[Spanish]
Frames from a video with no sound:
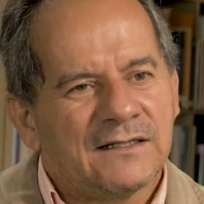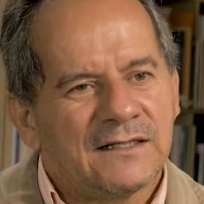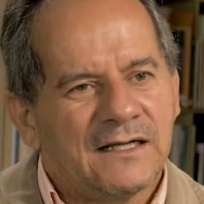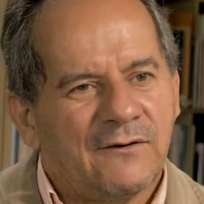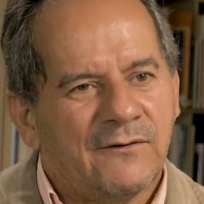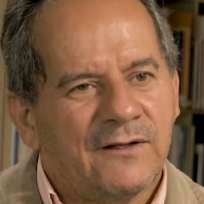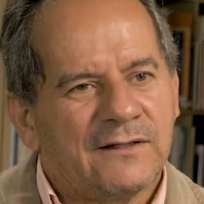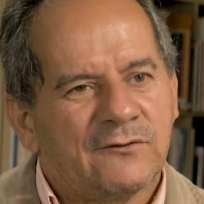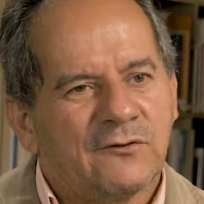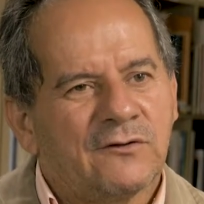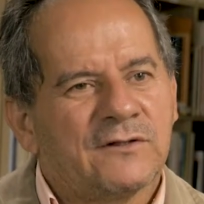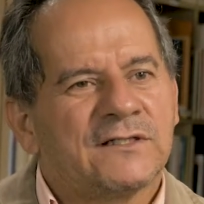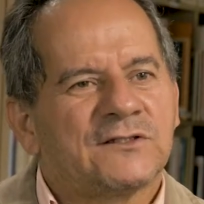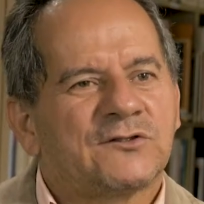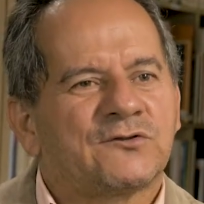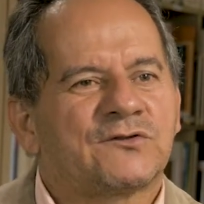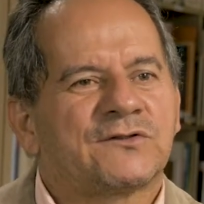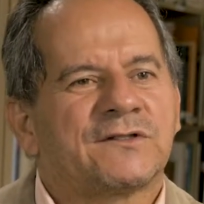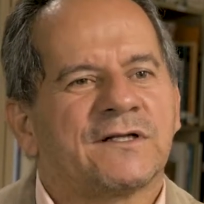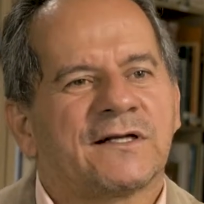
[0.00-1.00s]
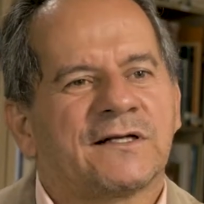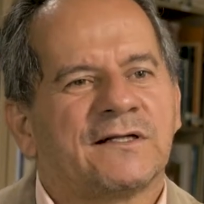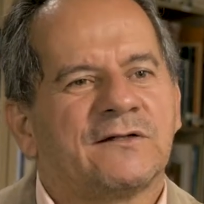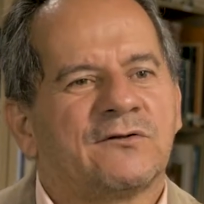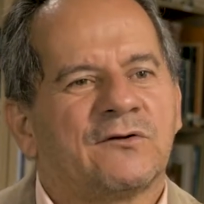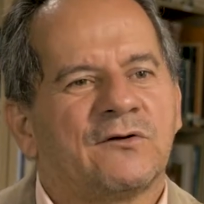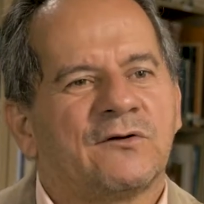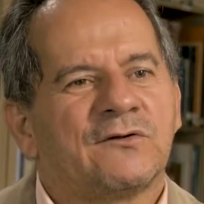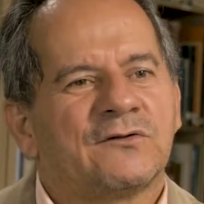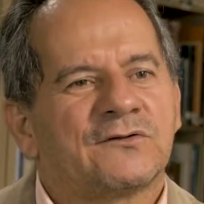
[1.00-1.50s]
abandonen sus
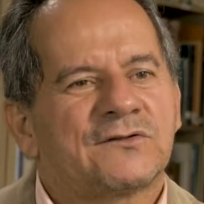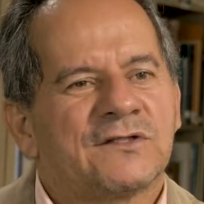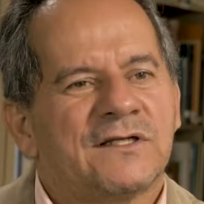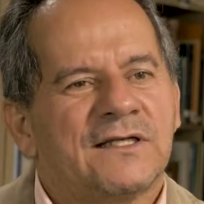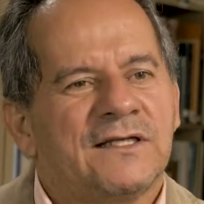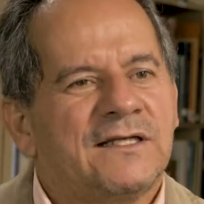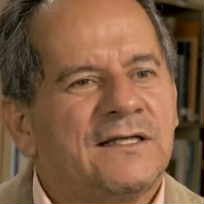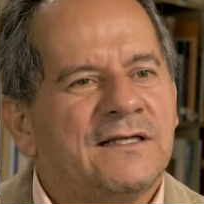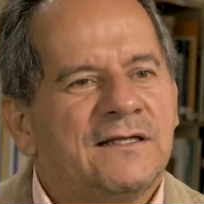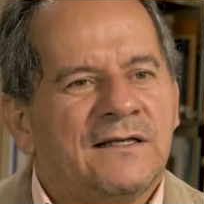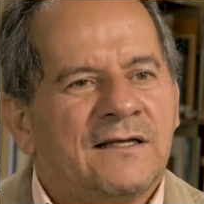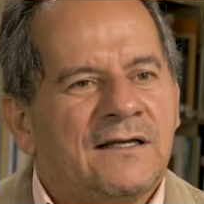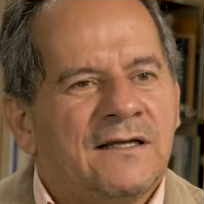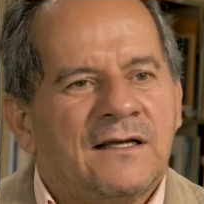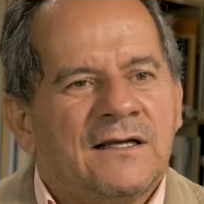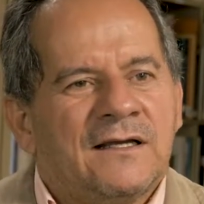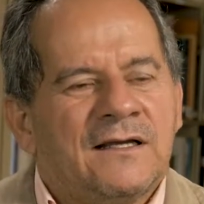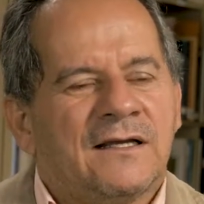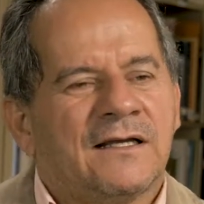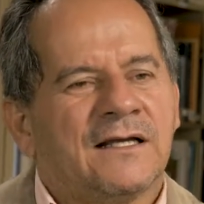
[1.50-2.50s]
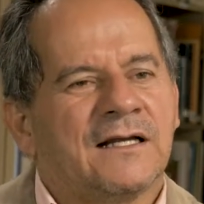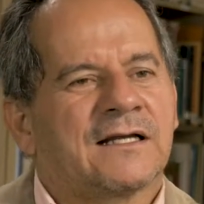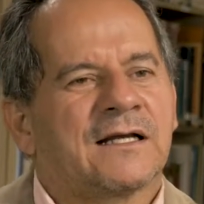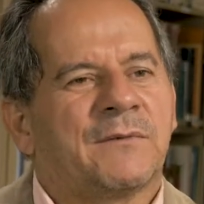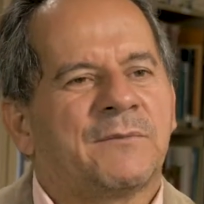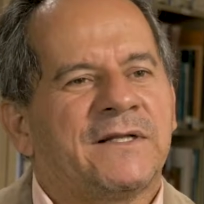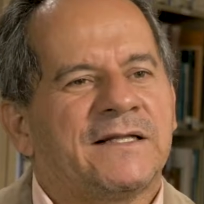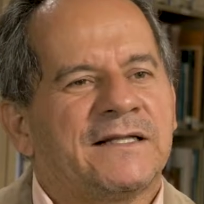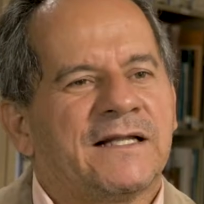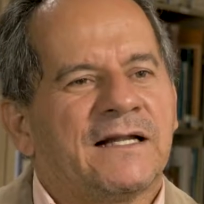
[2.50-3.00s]
territorios y el
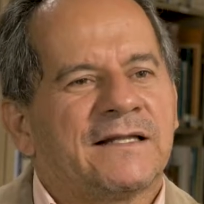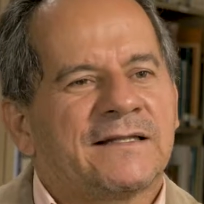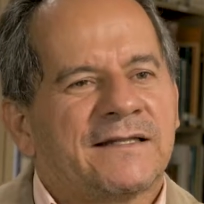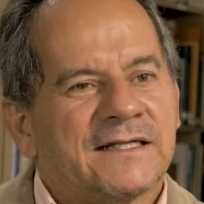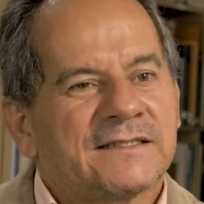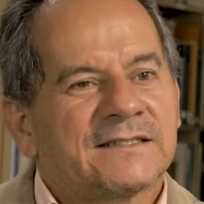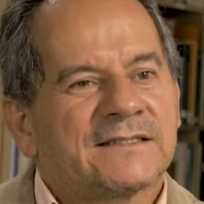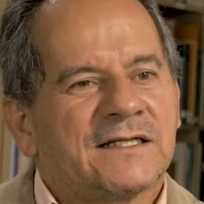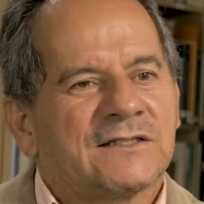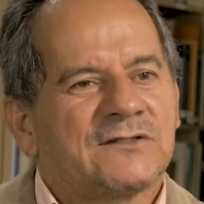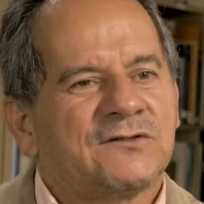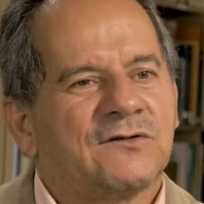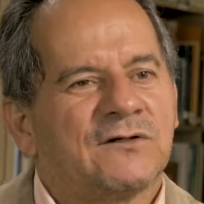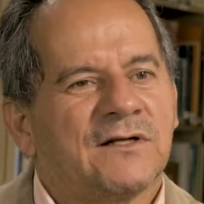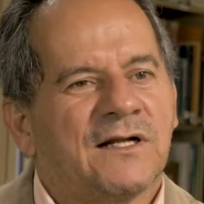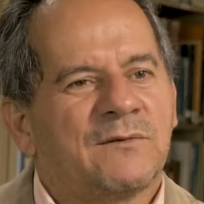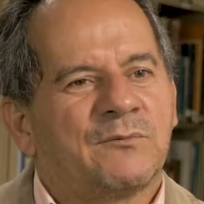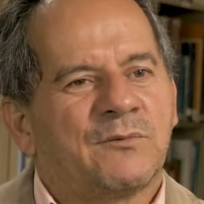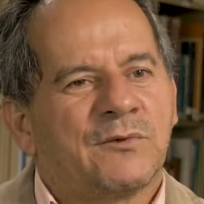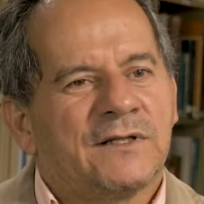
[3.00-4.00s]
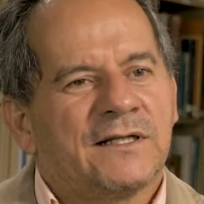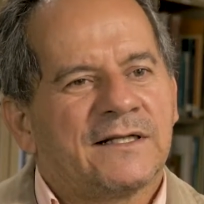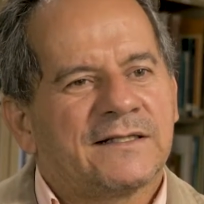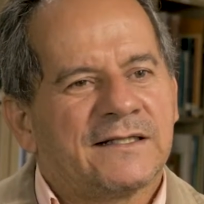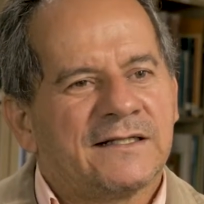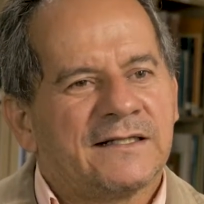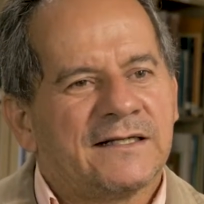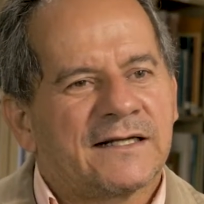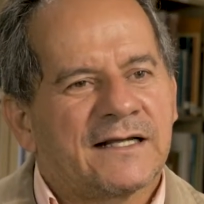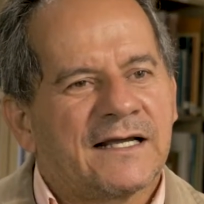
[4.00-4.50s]
capital transnacional pueda
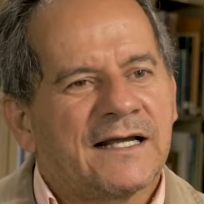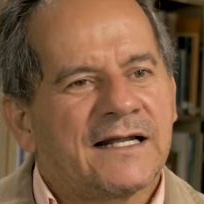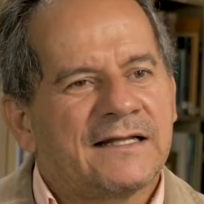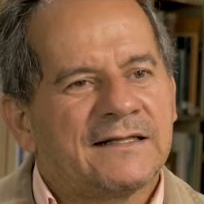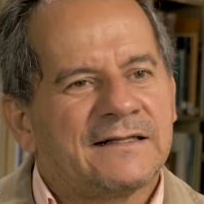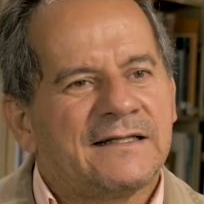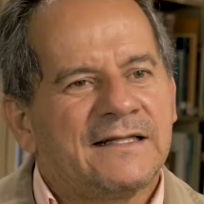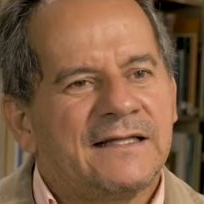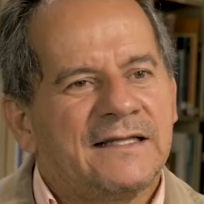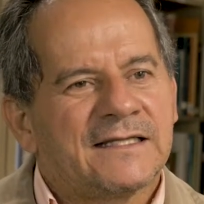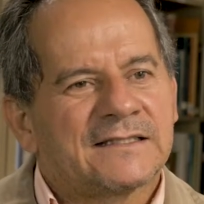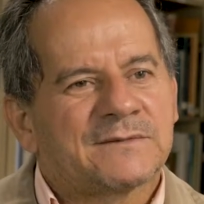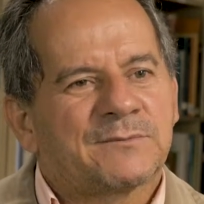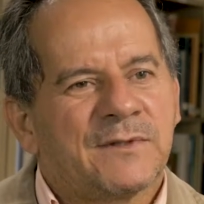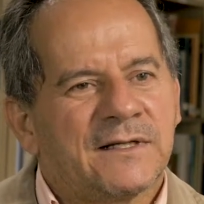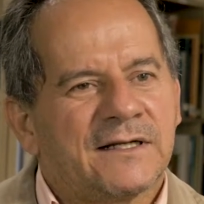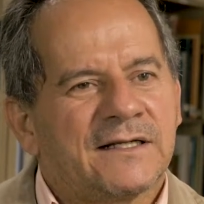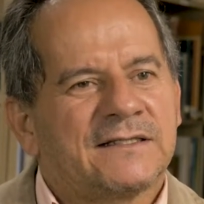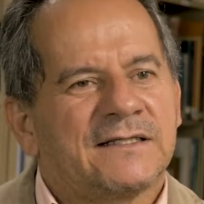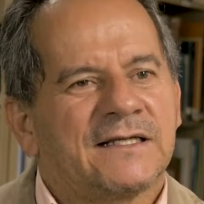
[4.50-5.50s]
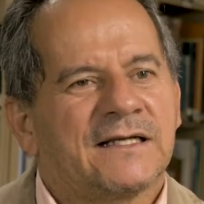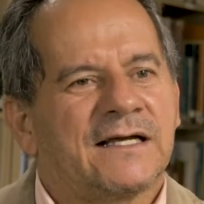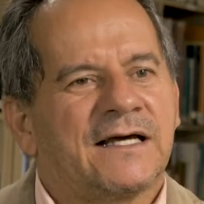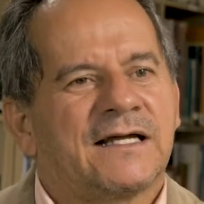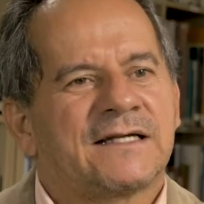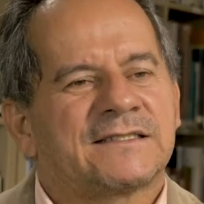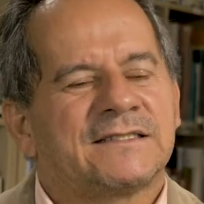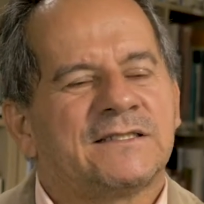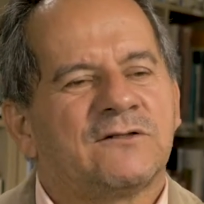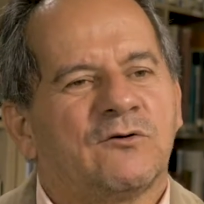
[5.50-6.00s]
tener garantías para
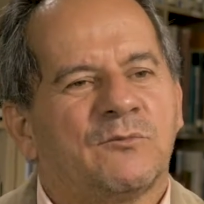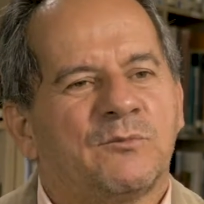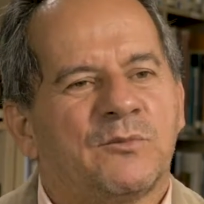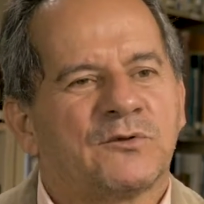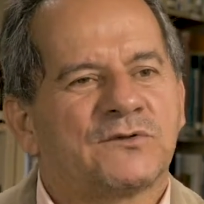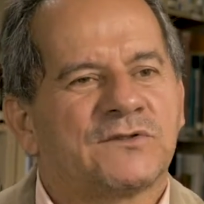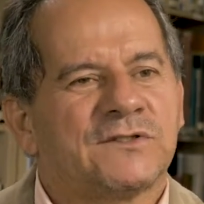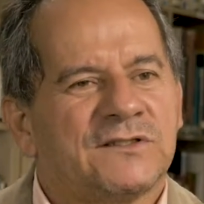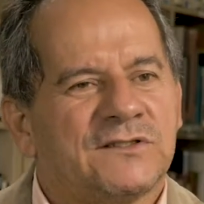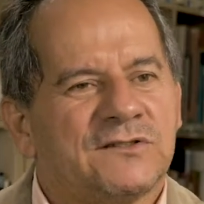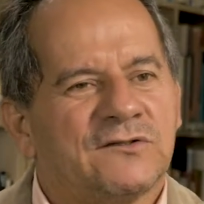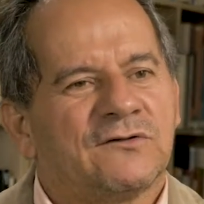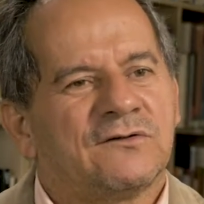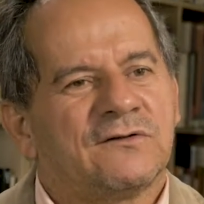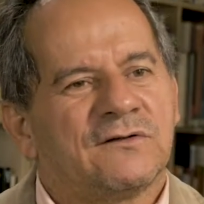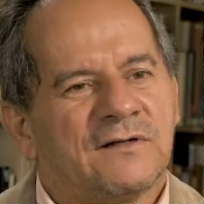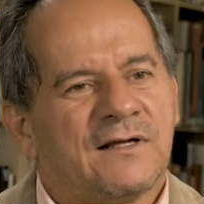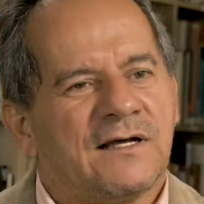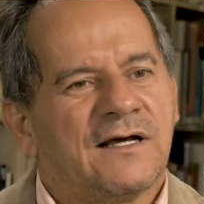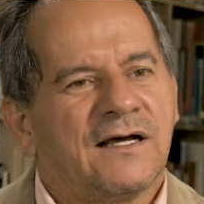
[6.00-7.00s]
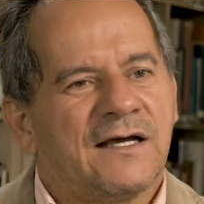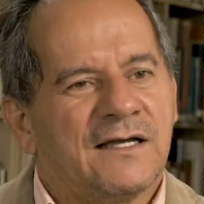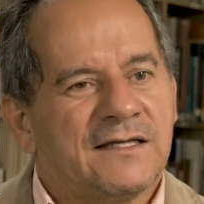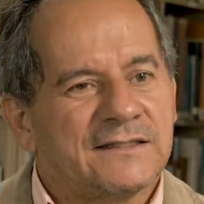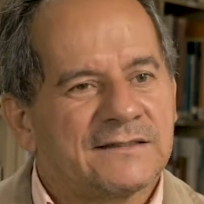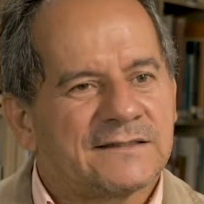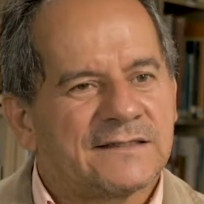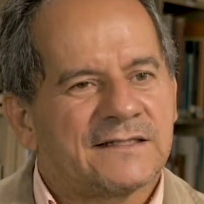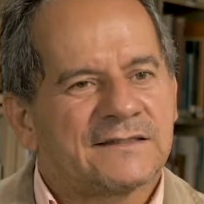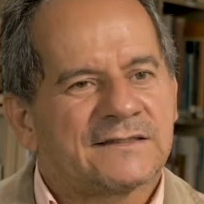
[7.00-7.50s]
llegar sin oposición a,
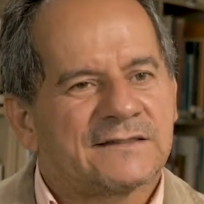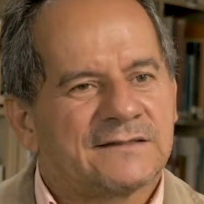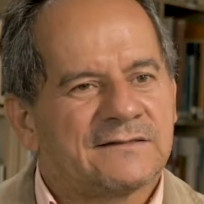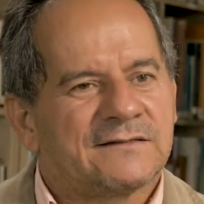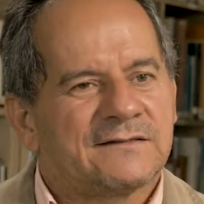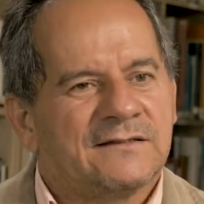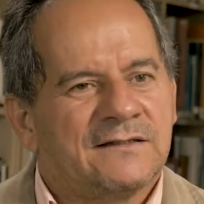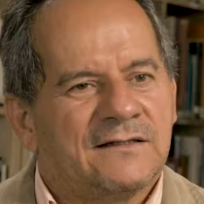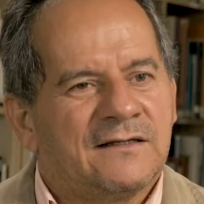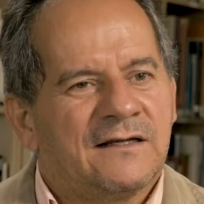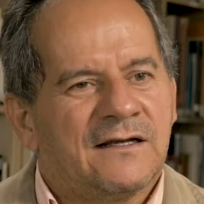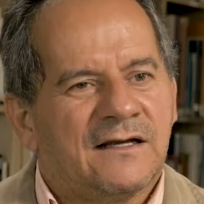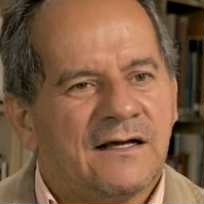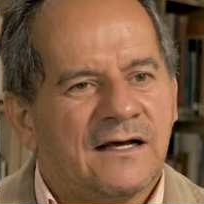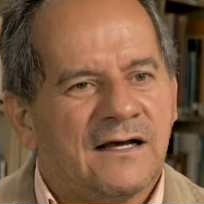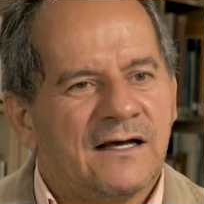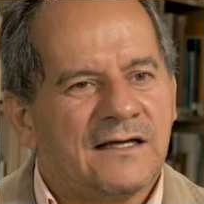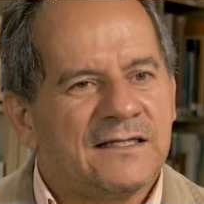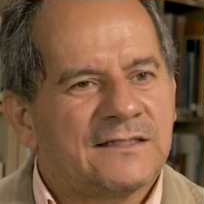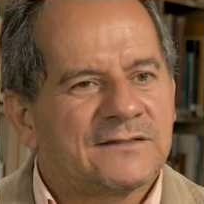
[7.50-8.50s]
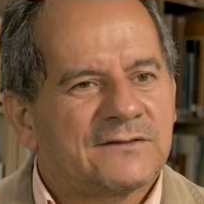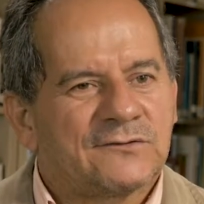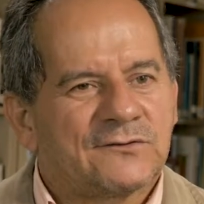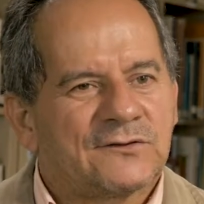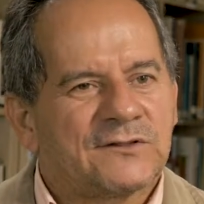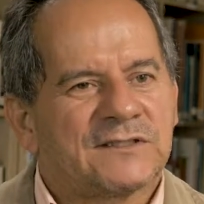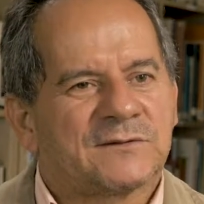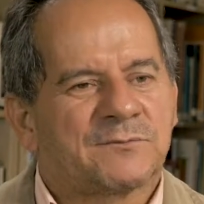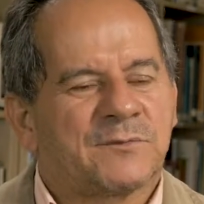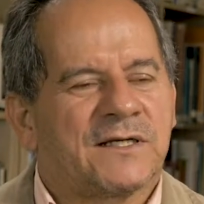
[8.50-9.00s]
estas, a
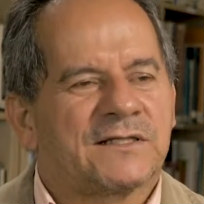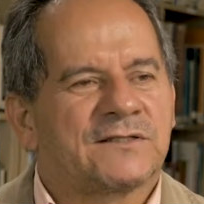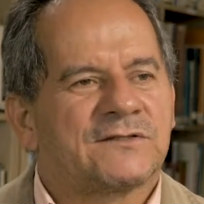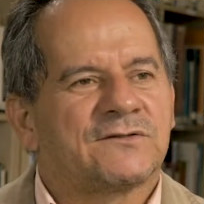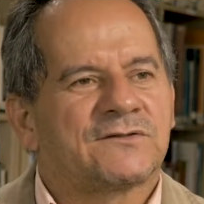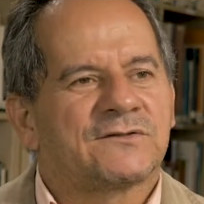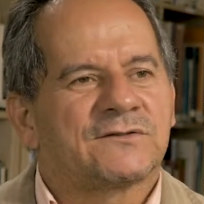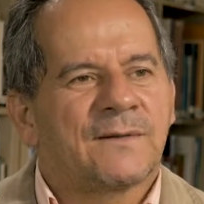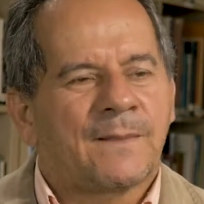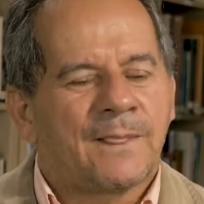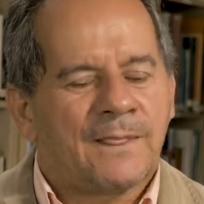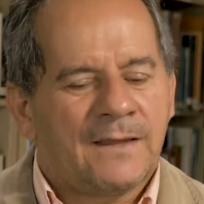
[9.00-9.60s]
estos espacios.